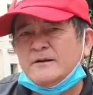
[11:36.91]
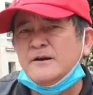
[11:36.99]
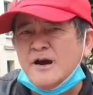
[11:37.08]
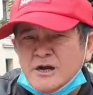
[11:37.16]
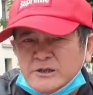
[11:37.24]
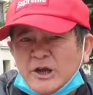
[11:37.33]

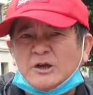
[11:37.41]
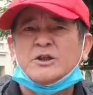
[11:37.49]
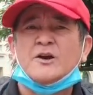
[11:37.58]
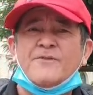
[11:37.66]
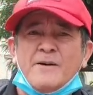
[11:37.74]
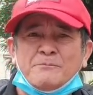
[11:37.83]
lương thực
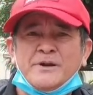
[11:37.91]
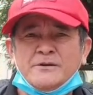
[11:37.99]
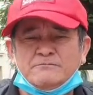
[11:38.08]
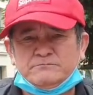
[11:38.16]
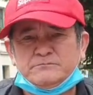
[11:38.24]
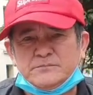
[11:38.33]
thực phẩm ấy
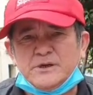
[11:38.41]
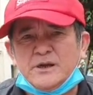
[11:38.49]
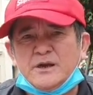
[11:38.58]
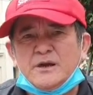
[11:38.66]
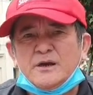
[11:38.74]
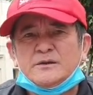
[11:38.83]

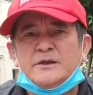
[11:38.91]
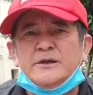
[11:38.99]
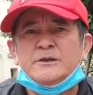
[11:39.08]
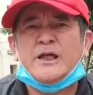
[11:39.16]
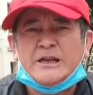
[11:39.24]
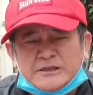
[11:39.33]

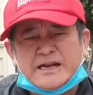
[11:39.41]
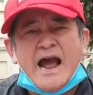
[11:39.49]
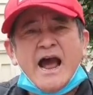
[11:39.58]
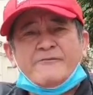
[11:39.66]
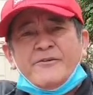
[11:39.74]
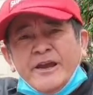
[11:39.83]
thì tất
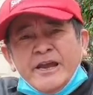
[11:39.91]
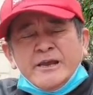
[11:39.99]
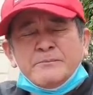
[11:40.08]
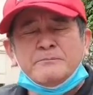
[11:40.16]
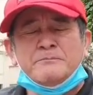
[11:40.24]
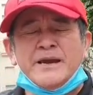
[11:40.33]
cả
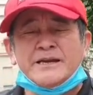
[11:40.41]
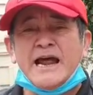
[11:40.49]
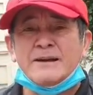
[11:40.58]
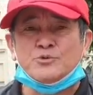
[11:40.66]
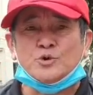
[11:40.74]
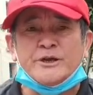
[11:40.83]
vì miền
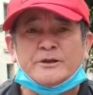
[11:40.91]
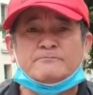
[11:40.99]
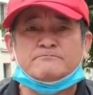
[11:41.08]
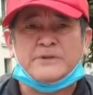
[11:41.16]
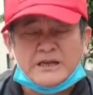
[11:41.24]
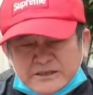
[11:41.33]
Nam ruột thịt
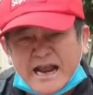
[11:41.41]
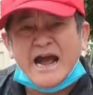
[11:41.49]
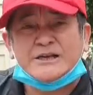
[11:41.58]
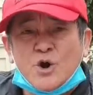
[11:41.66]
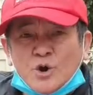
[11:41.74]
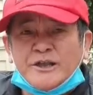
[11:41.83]
tất
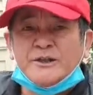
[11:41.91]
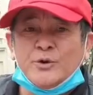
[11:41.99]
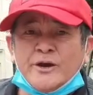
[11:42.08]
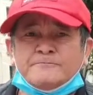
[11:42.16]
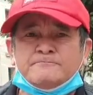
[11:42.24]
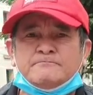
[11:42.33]
cả cho tiền
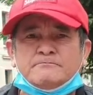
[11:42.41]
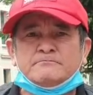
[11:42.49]
tuyến